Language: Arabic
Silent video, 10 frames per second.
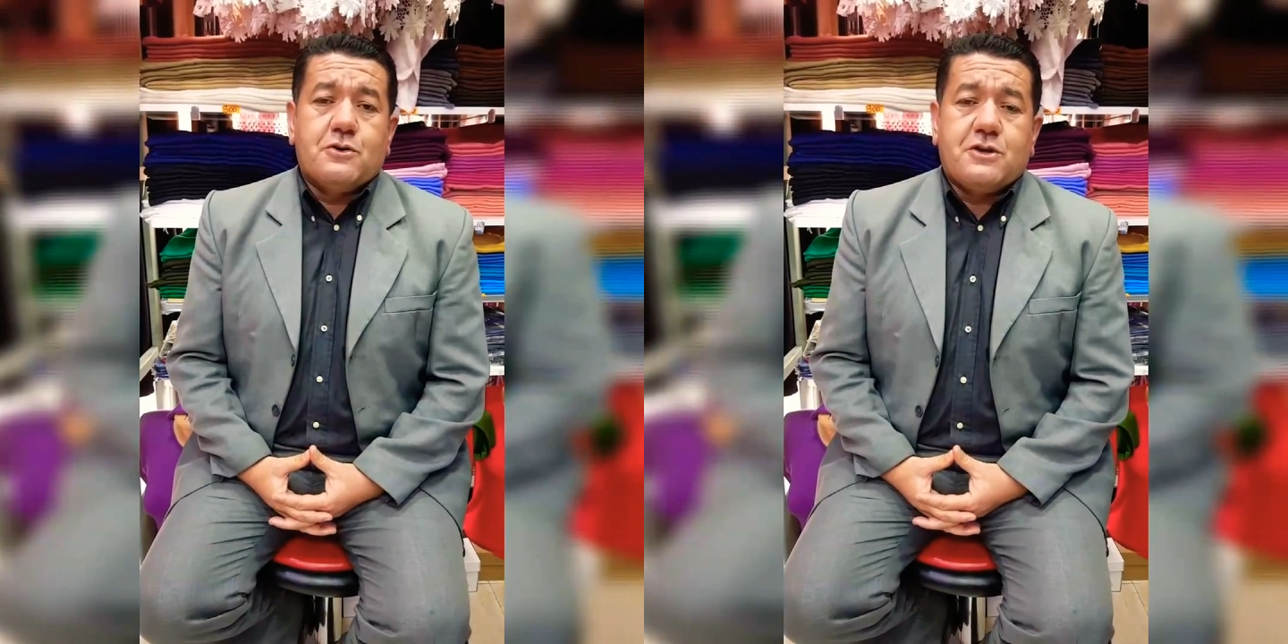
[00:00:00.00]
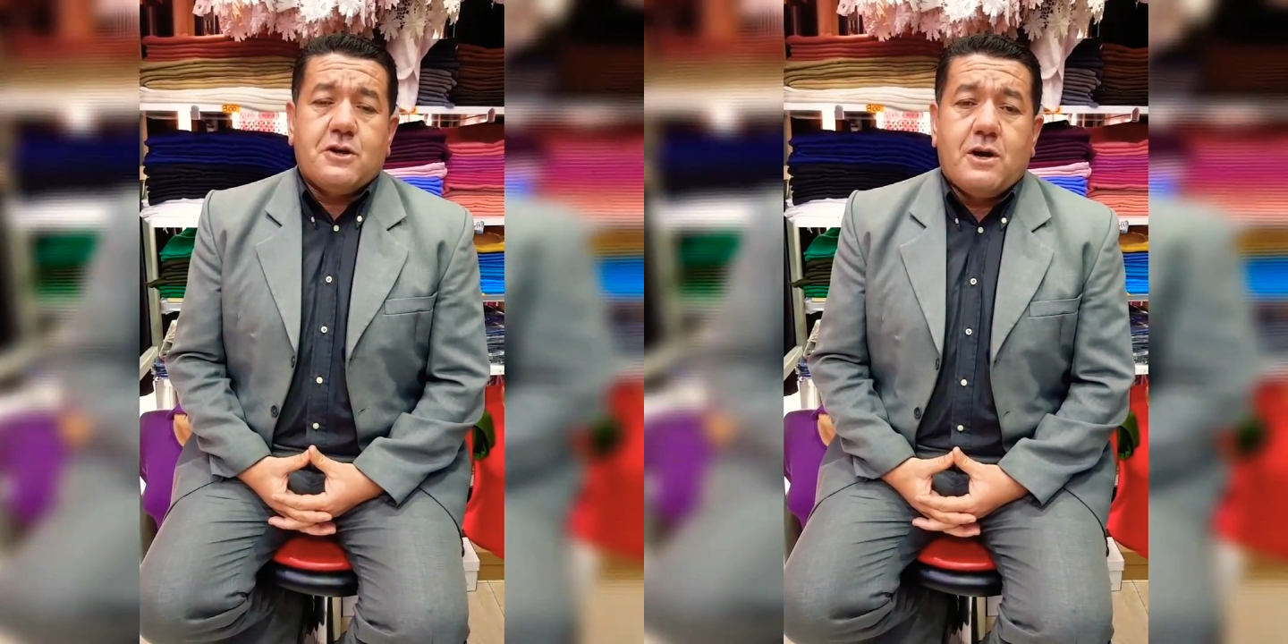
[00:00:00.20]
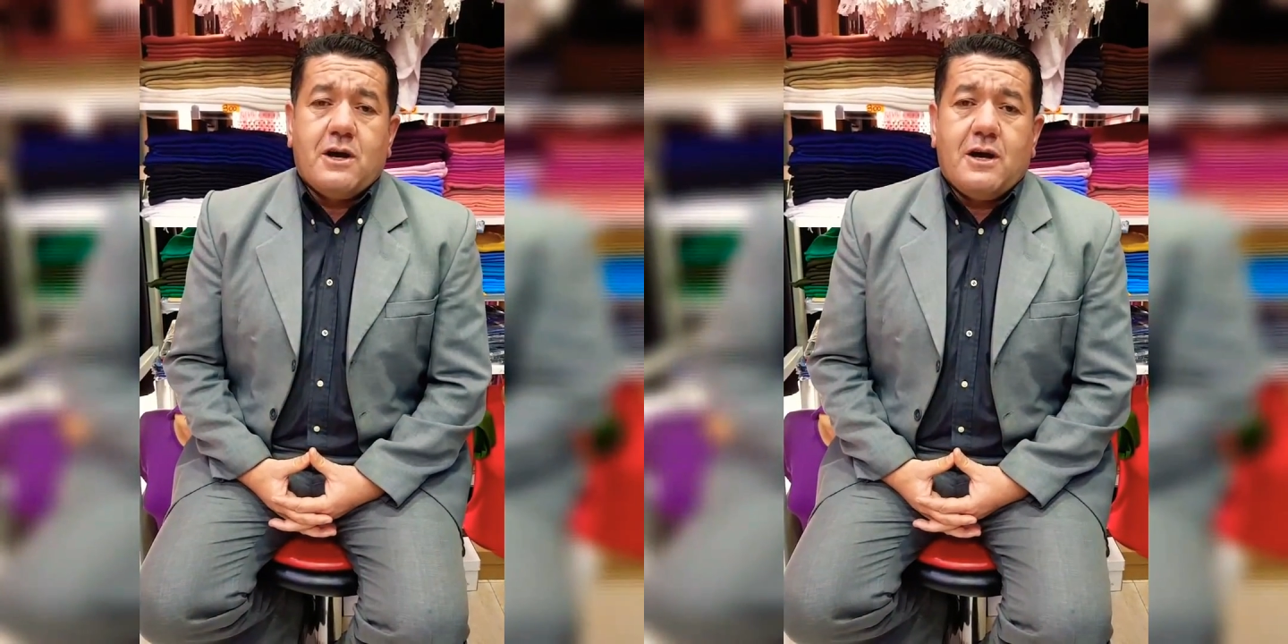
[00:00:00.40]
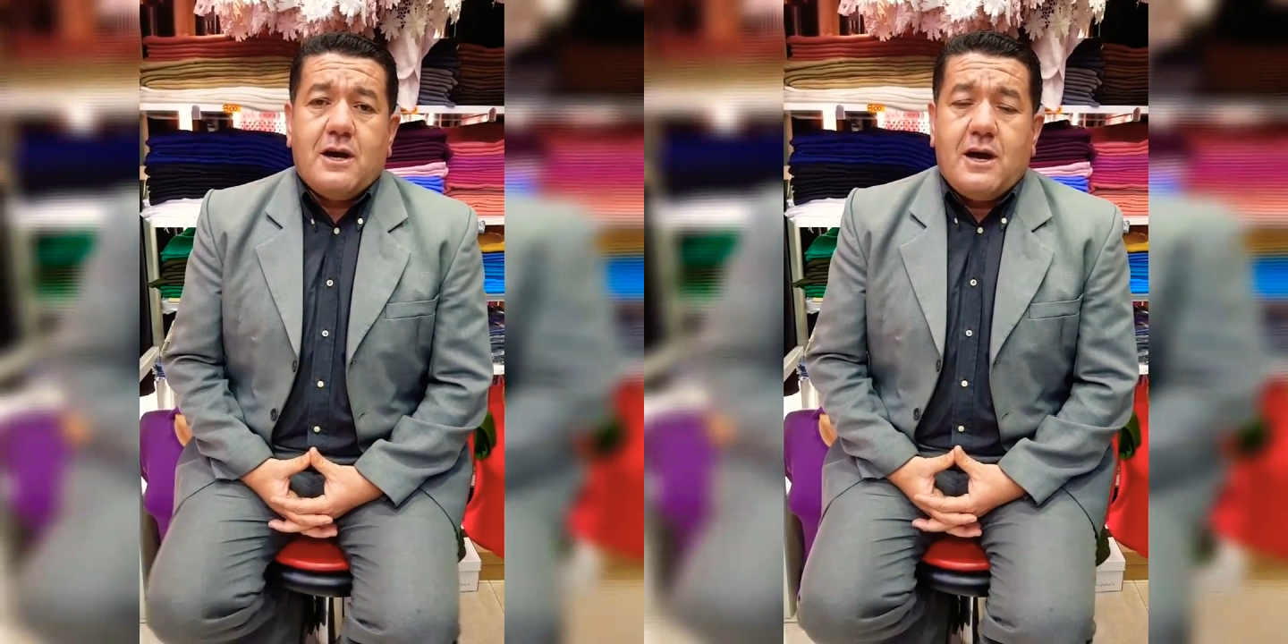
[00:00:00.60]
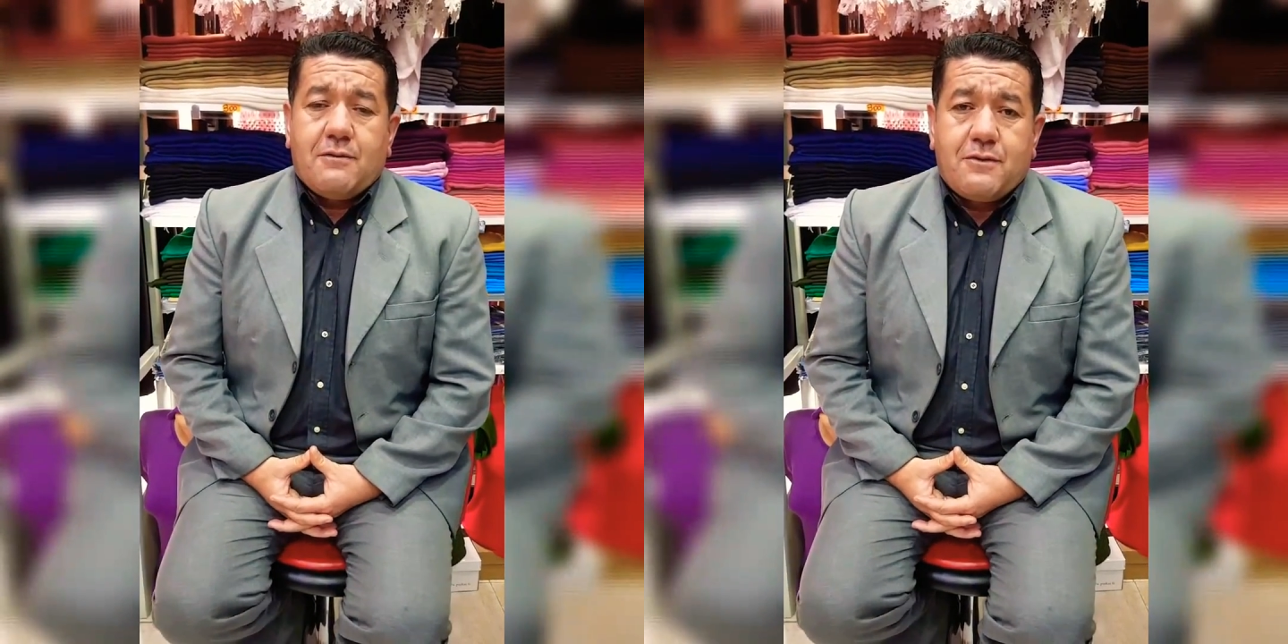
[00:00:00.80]

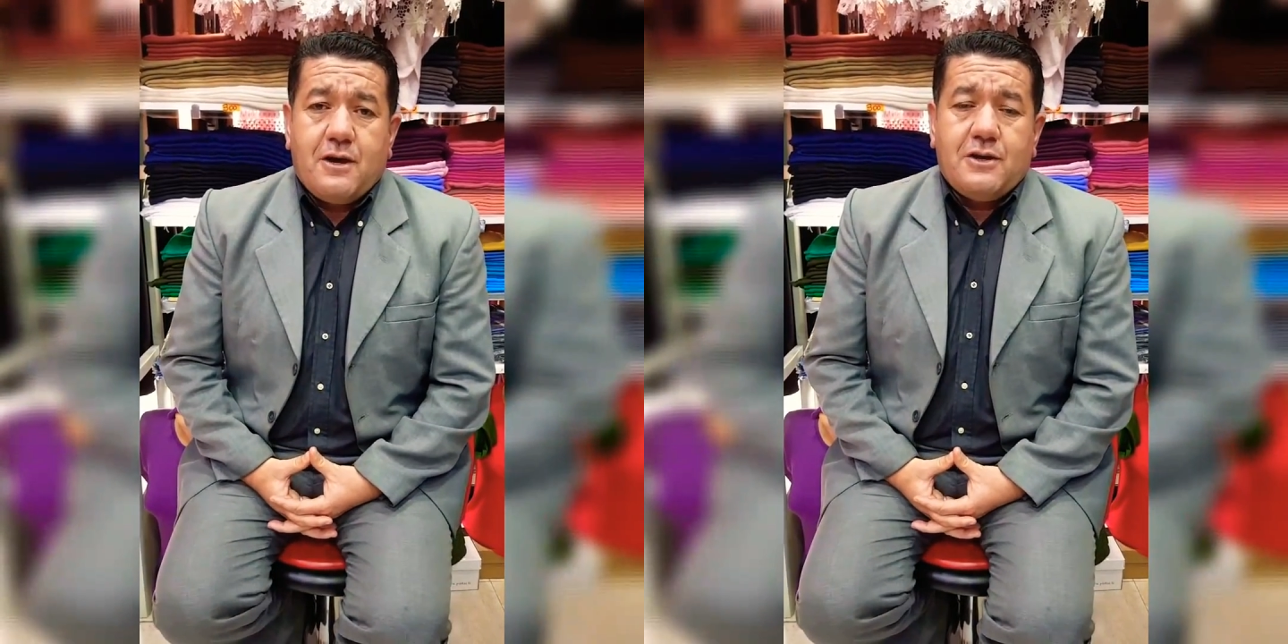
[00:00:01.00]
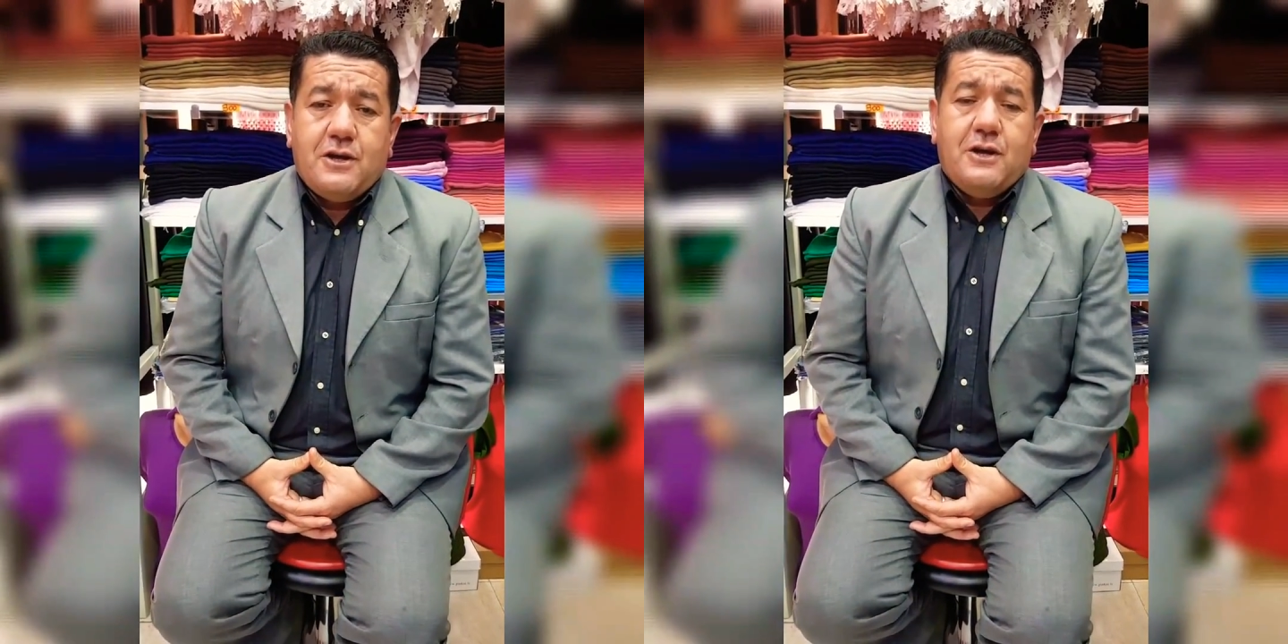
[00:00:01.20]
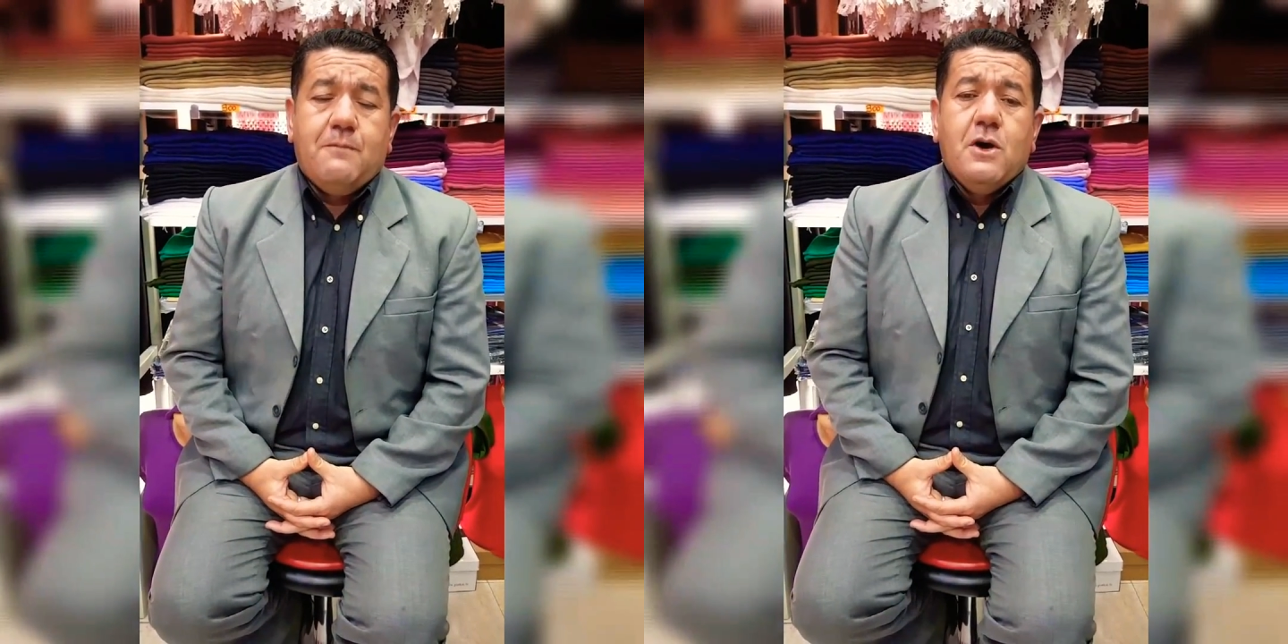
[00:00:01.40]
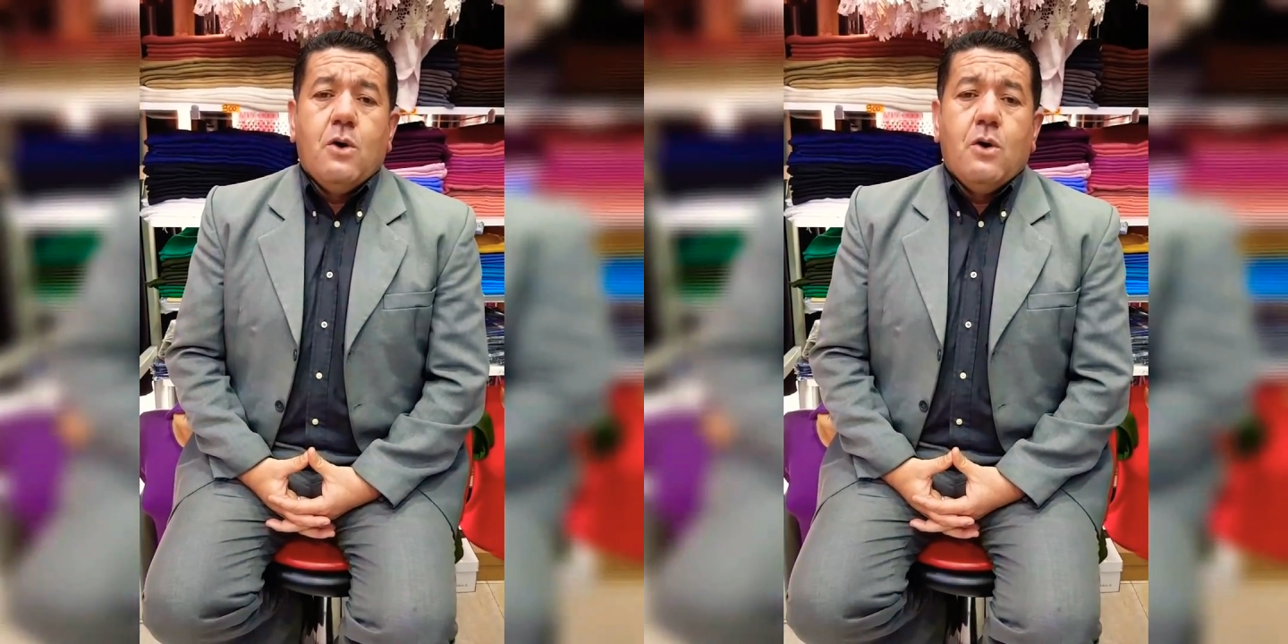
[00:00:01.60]
مستواها الثاني